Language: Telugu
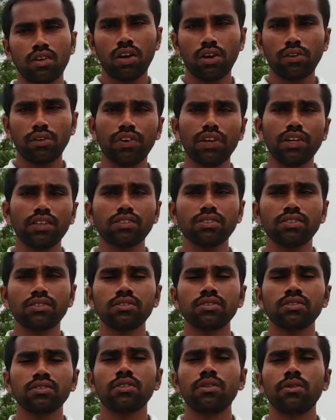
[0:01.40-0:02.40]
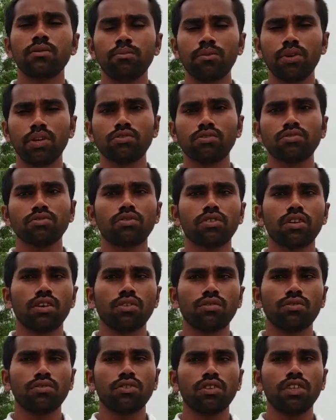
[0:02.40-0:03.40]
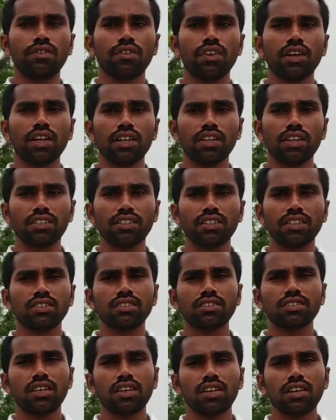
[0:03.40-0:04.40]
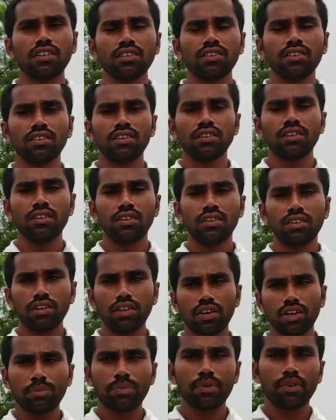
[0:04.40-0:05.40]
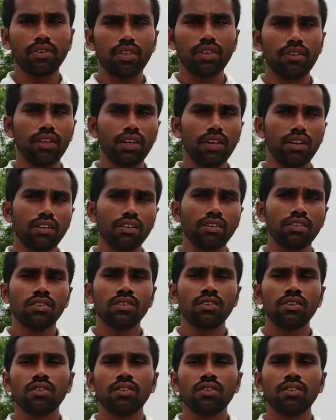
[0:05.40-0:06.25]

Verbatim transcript: హాయ్ ఫ్రెండ్స్ మీరు చూస్తున్నారు దేవిలాల్ అగ్రికల్చర్ ఛానల్ నా పేరు దేవిలాల్